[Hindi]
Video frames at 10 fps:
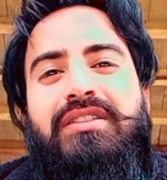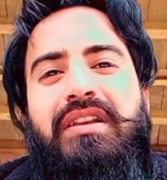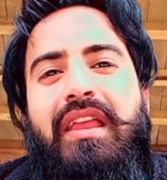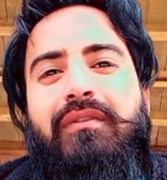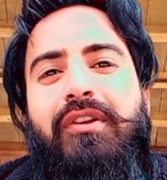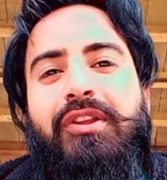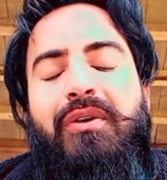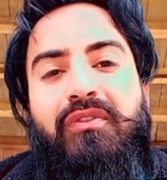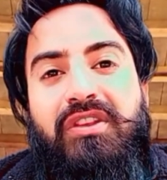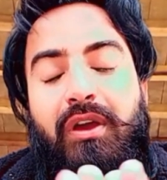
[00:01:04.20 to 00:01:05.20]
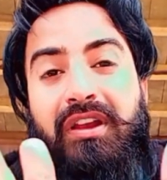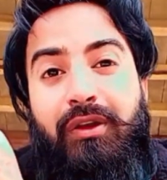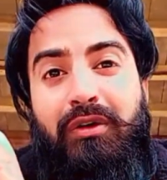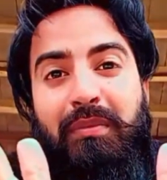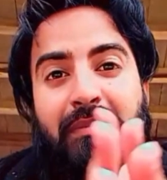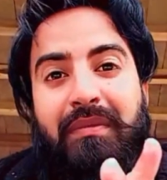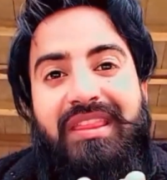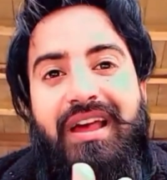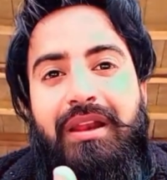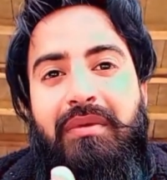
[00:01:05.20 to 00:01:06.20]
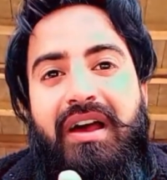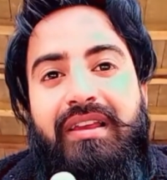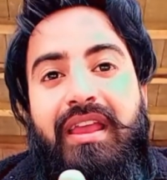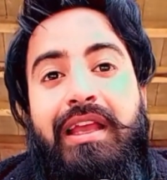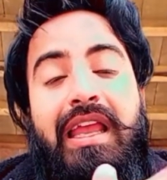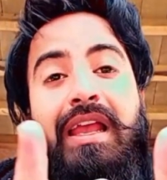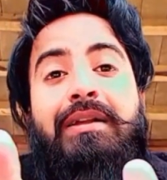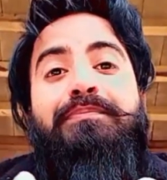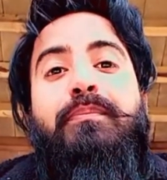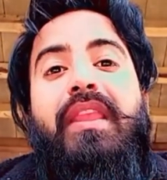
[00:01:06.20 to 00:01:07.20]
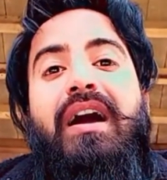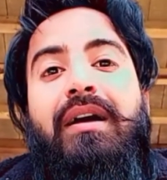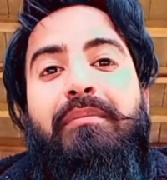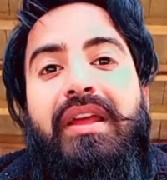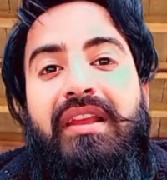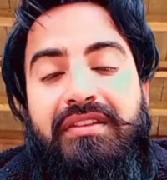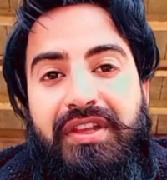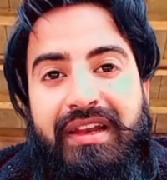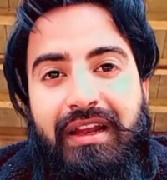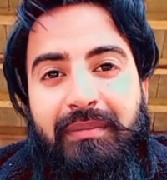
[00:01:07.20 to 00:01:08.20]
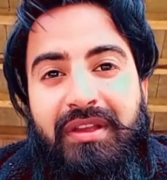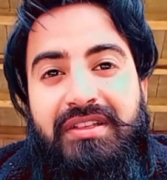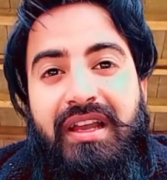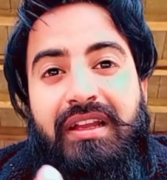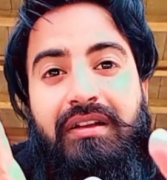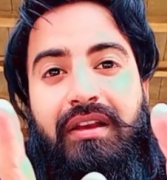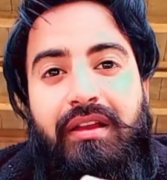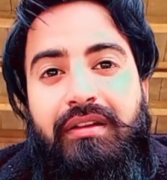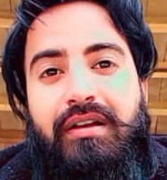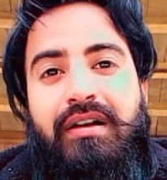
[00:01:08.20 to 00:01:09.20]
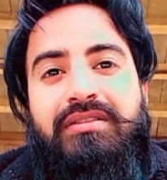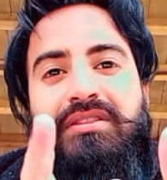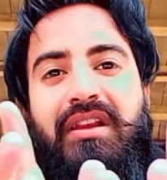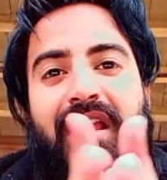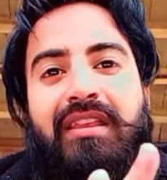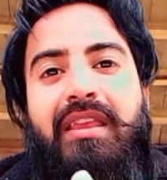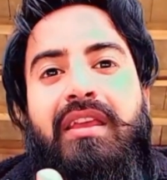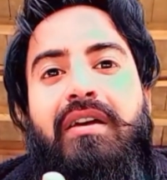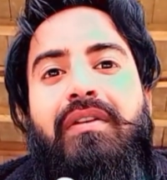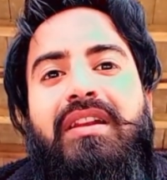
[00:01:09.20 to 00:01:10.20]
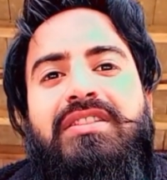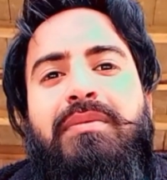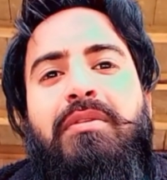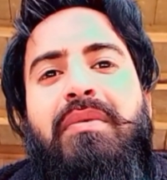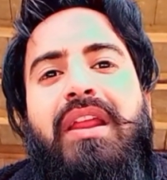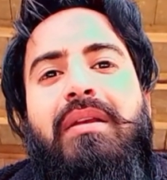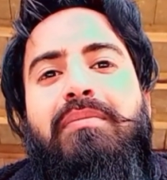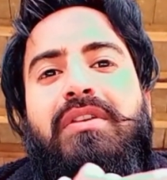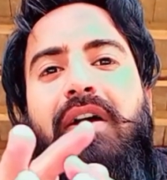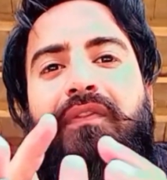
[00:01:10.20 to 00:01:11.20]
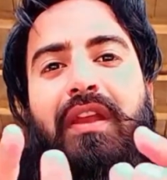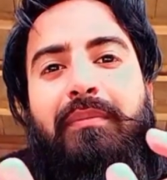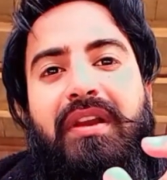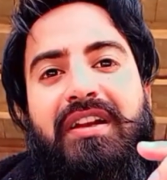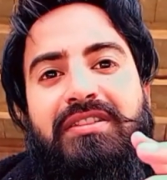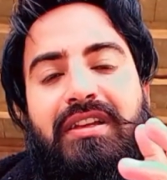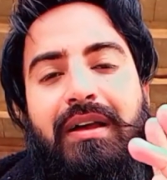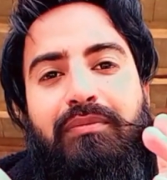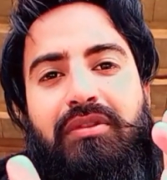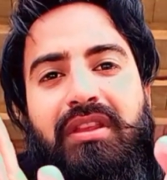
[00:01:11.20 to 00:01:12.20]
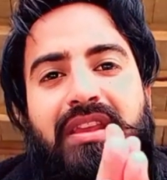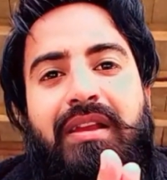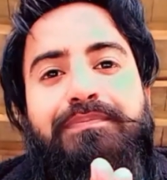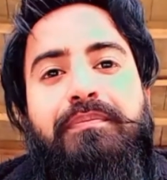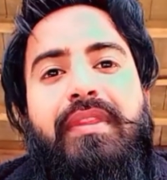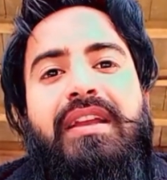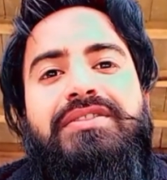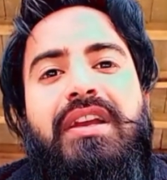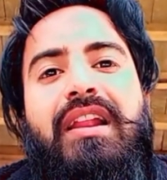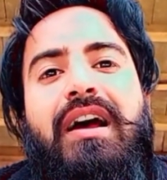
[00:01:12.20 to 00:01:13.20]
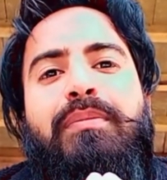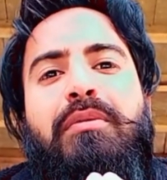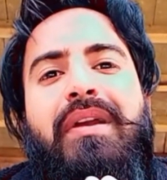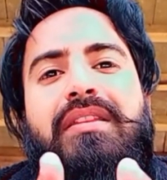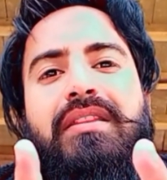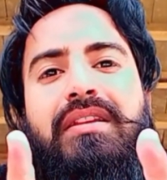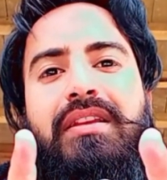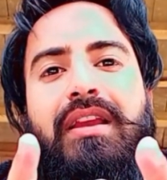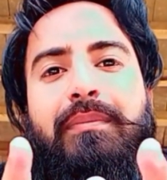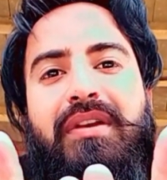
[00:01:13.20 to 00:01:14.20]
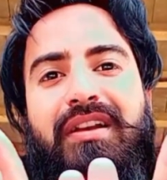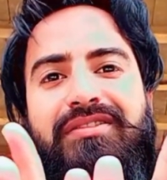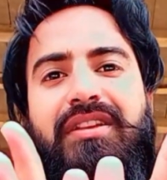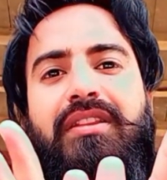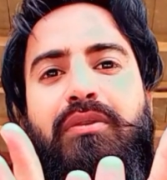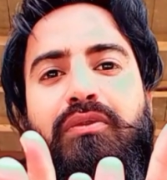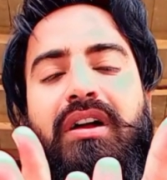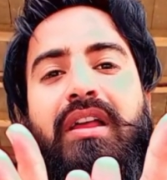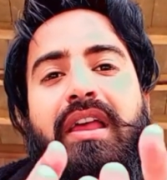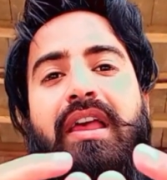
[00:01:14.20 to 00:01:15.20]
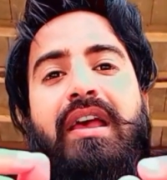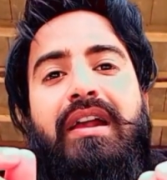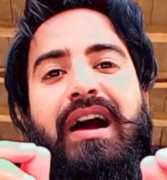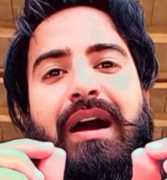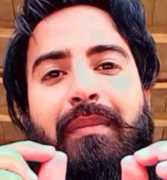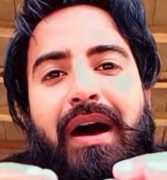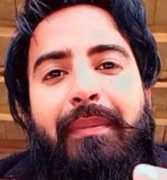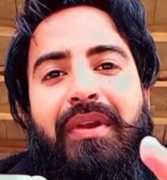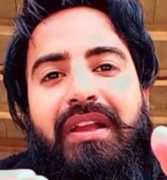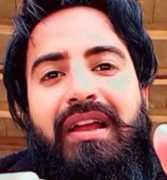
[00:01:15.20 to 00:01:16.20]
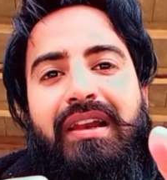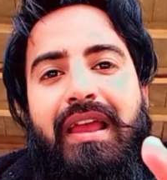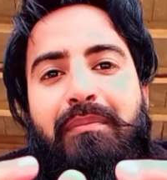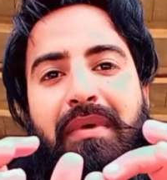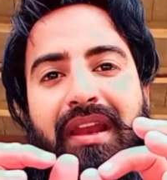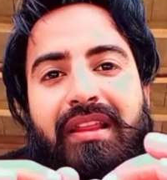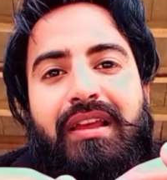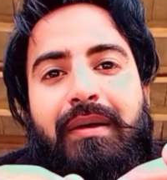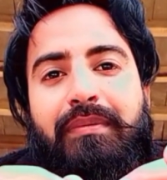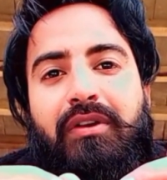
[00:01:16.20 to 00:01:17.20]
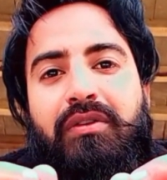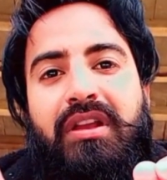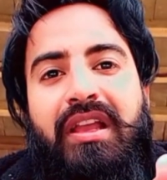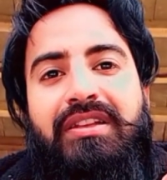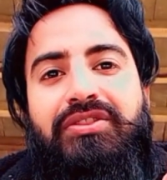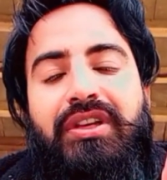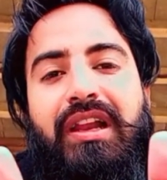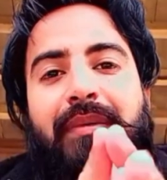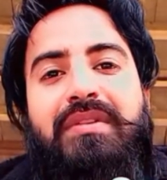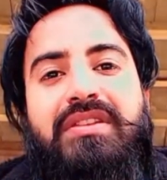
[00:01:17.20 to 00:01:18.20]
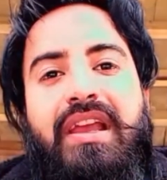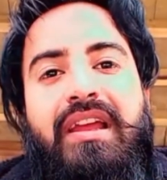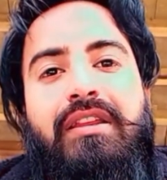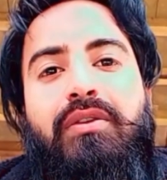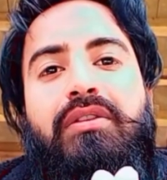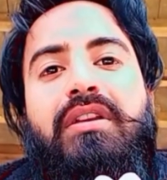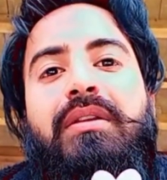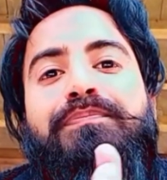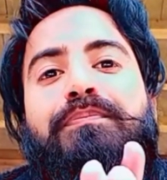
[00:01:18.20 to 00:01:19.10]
स्नैक वीडियो ये लोग भी मैदान में आ गए आप मेरे चैनल पे चाहें टिकटॉक स्नैक के हवाले से भी मैंने काफ़ी अपडेट्स आपको दी हैं इनशाला आपको मैं इतनी अपडेट्स दे दूंगा काम आपने करना है मेहनत आप करोगे इनशाला आपकी जया होगी